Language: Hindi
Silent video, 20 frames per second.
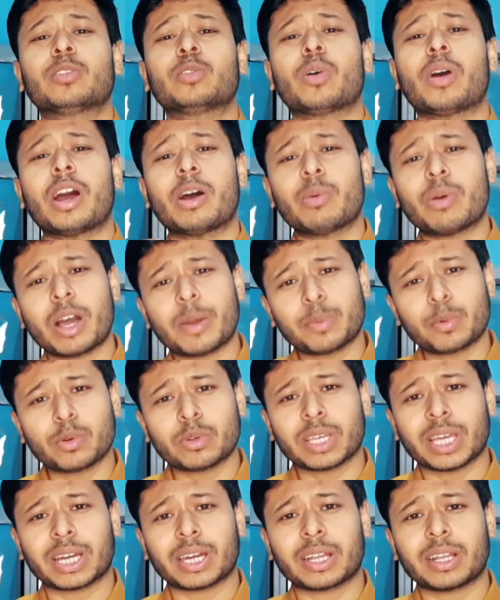तो अब
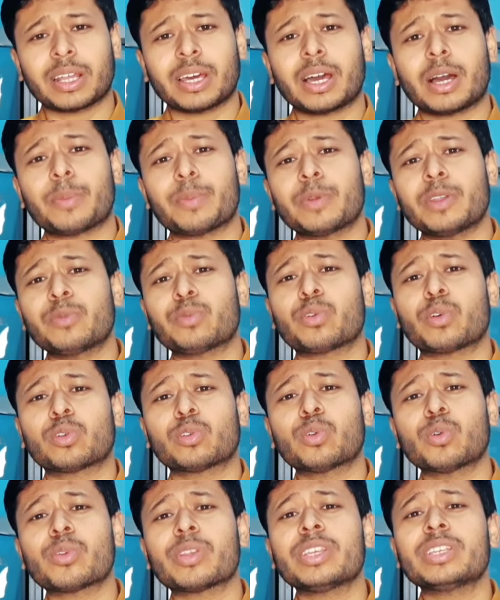आपको क्या करना है अपने
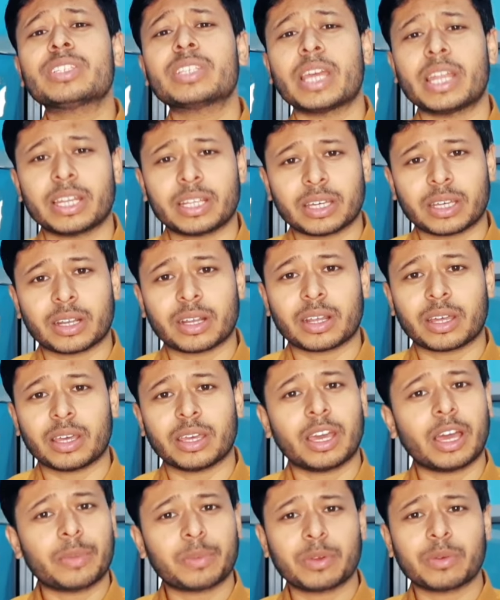फ़ोन को रीसेट करना
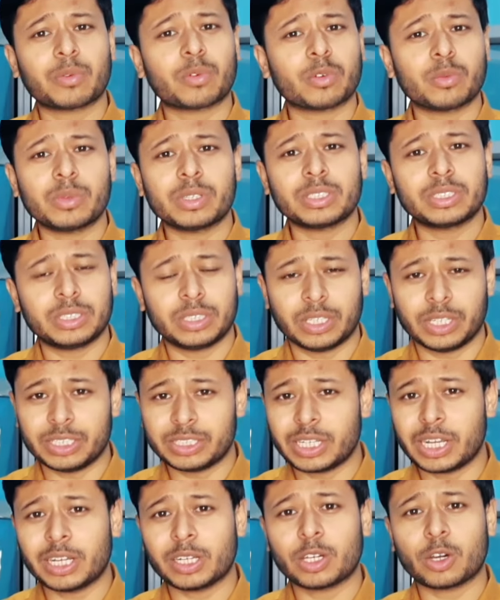है आपके फ़ोन में
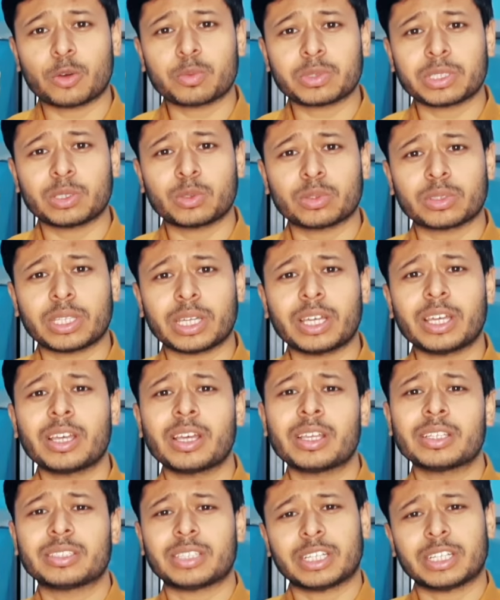रीसेट का ऑप्शन होता है